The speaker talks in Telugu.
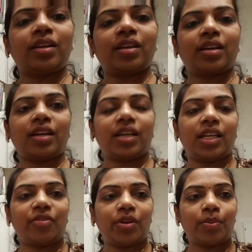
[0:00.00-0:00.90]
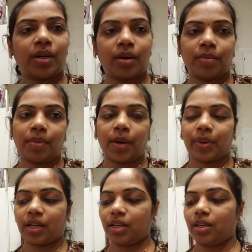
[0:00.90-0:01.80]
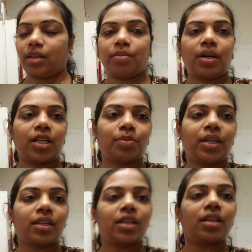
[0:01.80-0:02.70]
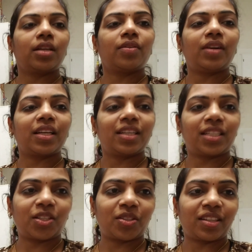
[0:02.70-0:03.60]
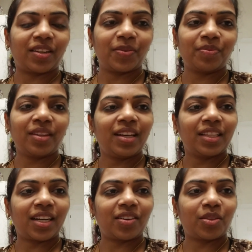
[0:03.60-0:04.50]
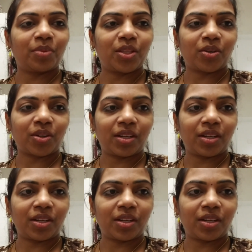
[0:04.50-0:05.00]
ఇంకా ఇవి మా పాపకి మా హస్బెండ్కి వాళ్ళకి ఇచ్చేసి వస్తాను తర్వాత మీతో ఒక